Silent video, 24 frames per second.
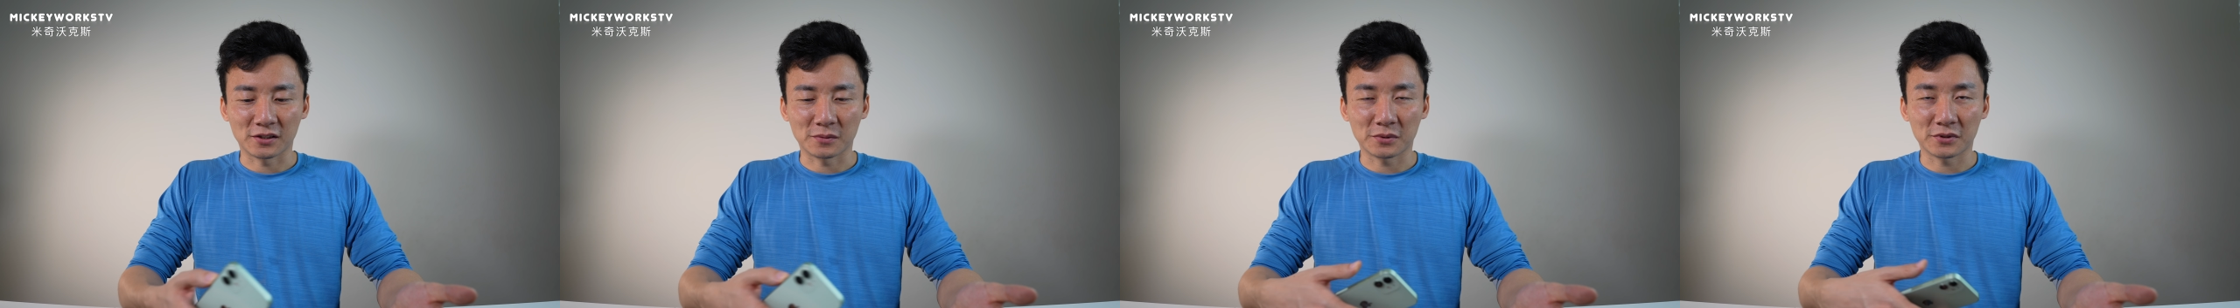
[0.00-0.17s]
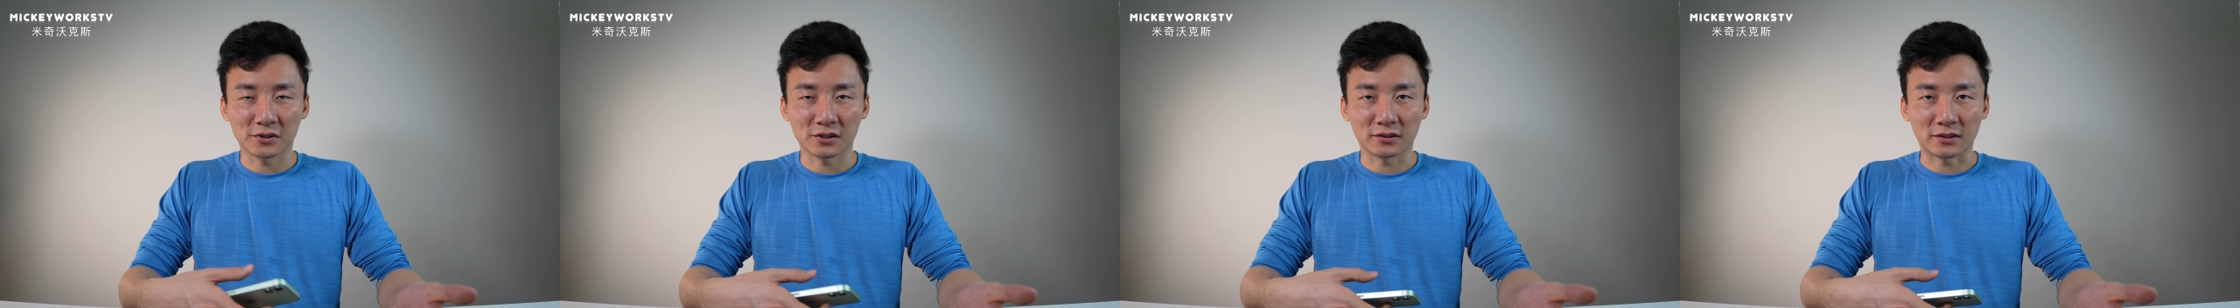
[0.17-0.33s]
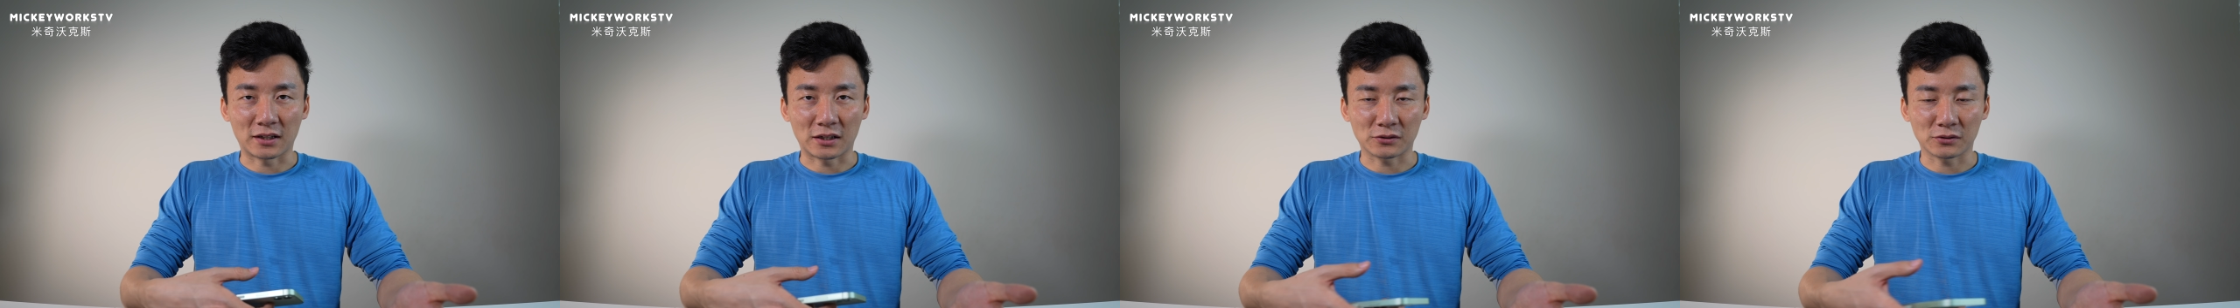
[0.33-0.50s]
不时
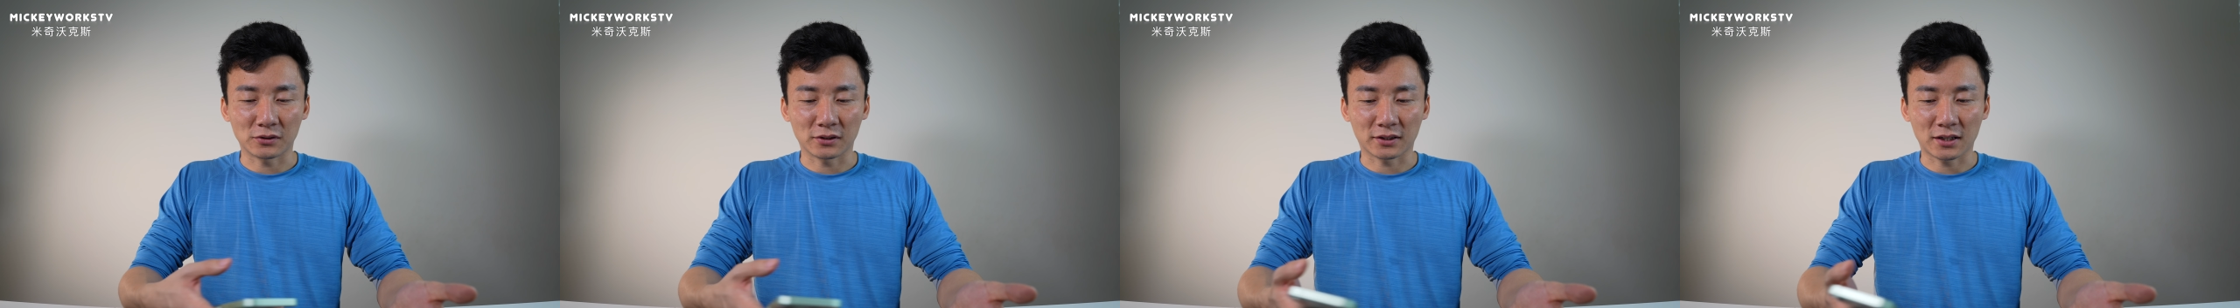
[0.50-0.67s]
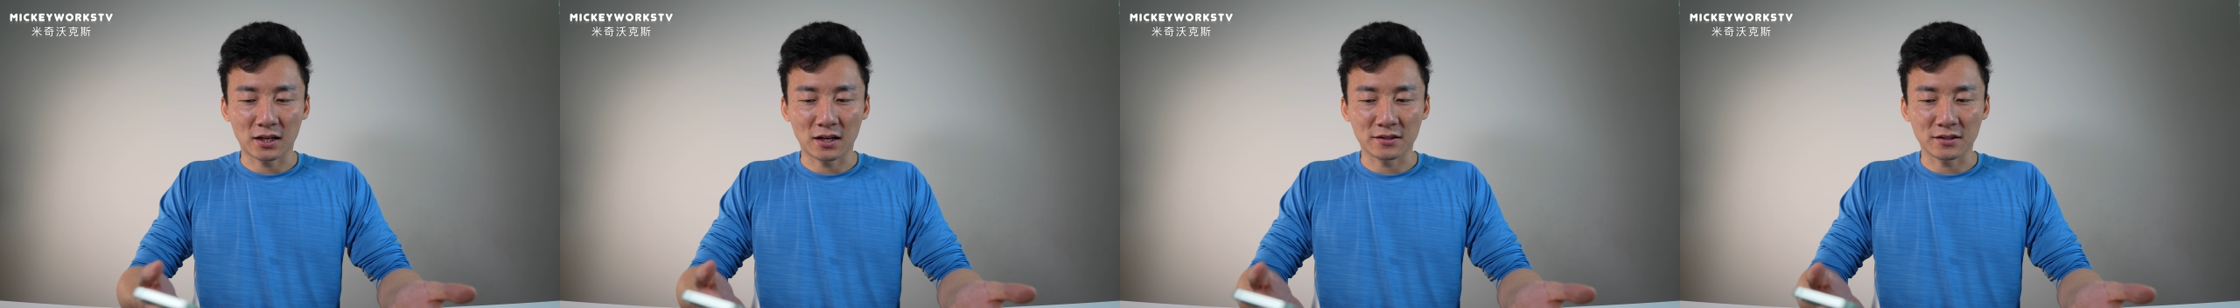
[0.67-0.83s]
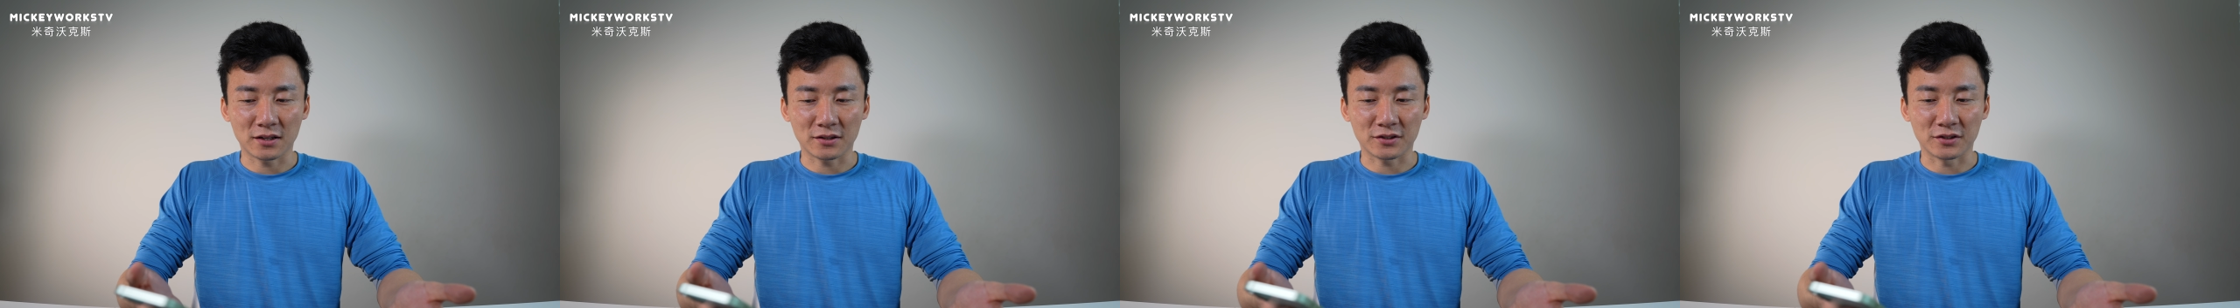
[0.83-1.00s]
的拿出来
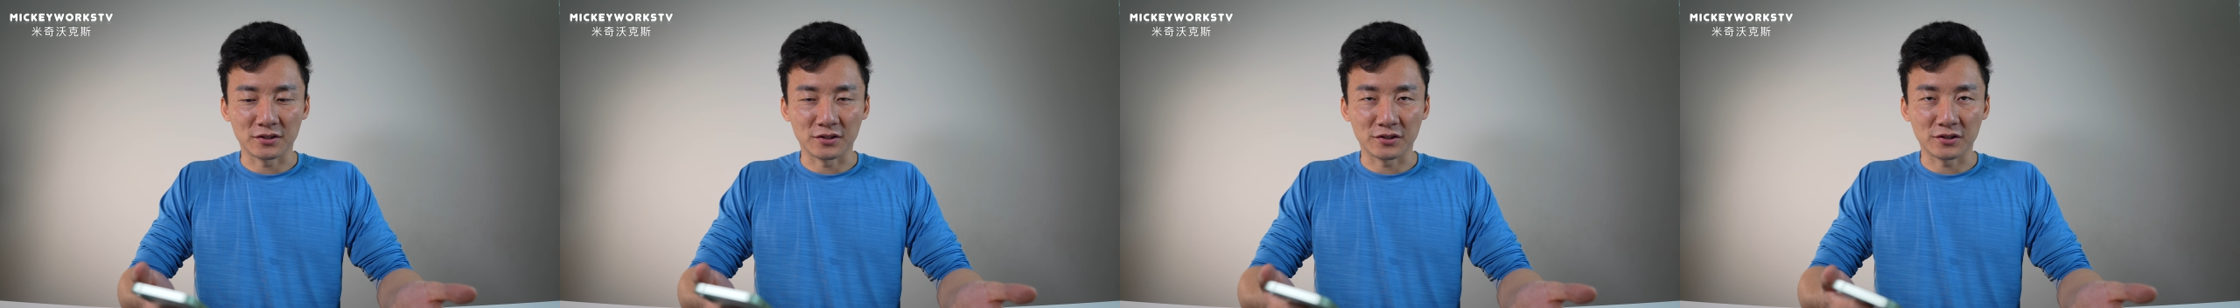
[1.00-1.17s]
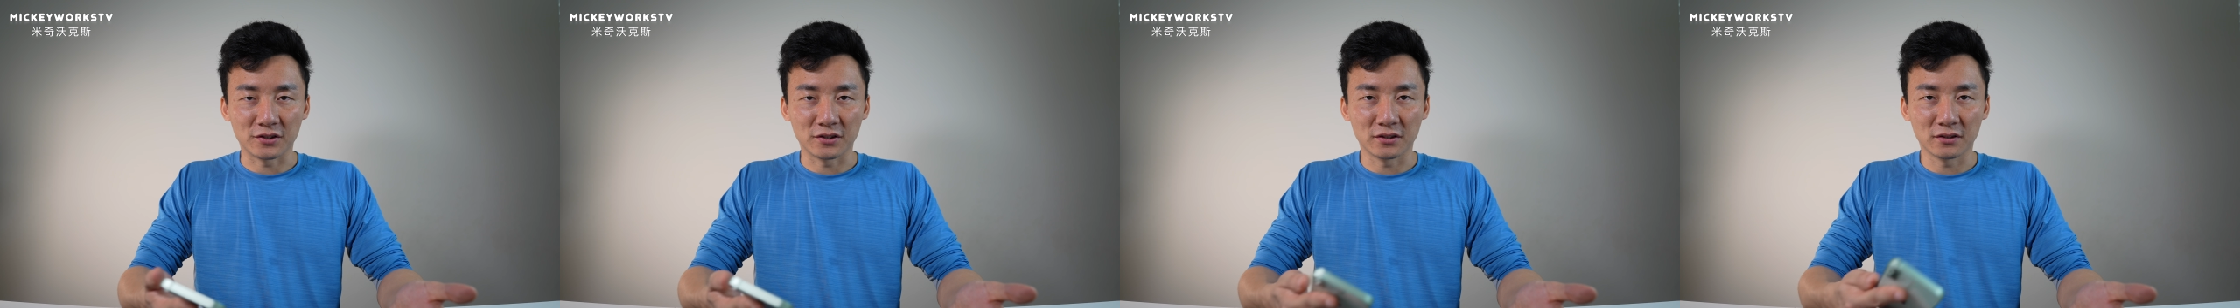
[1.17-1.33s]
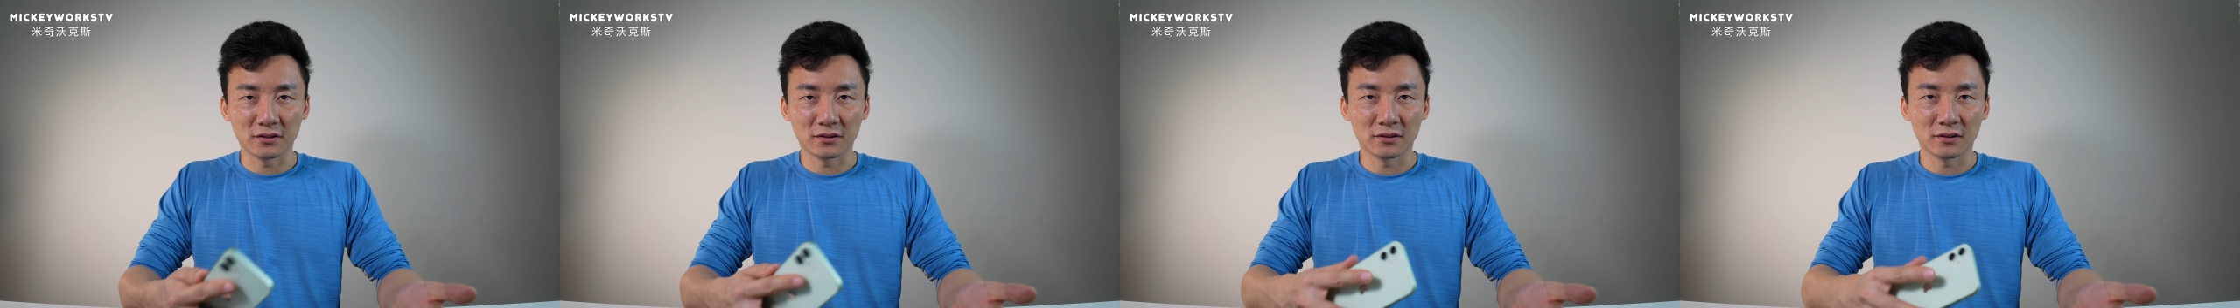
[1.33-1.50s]
看一下信
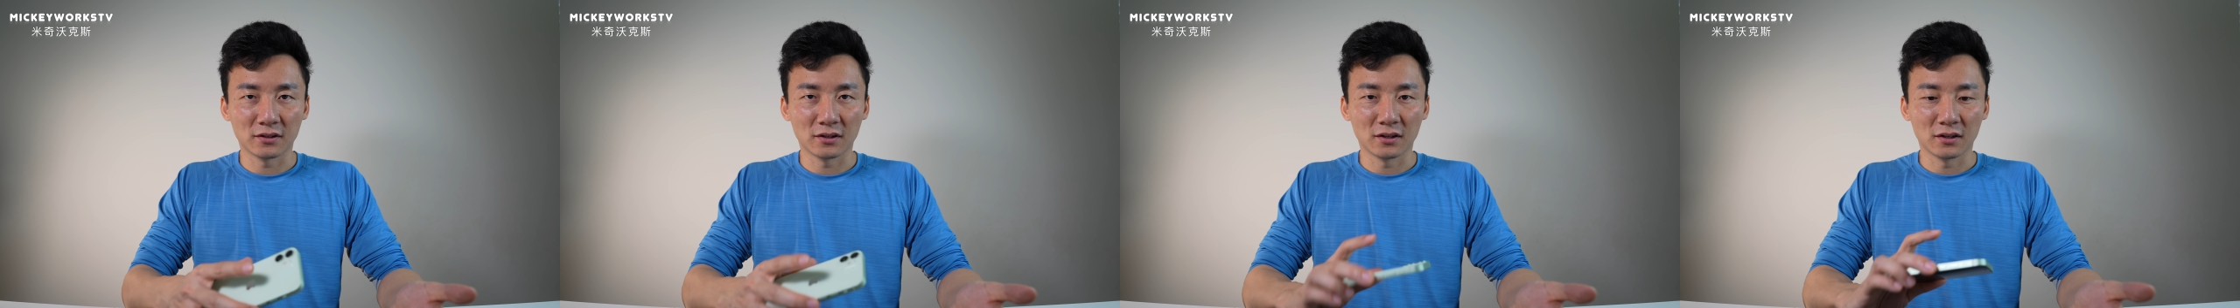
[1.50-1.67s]
息，